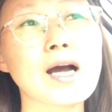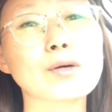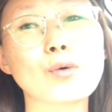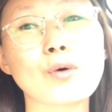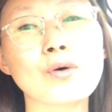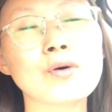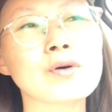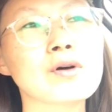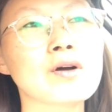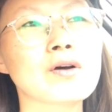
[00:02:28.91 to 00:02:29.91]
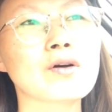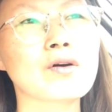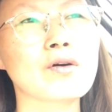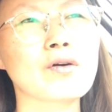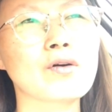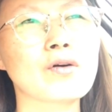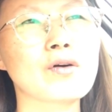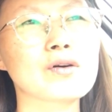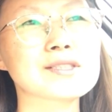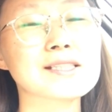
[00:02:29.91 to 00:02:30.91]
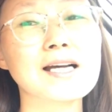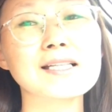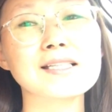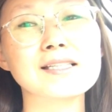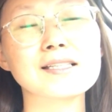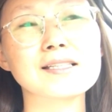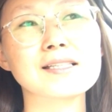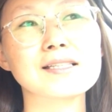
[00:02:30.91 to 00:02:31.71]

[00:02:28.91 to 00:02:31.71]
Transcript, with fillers: 하고 어, 시간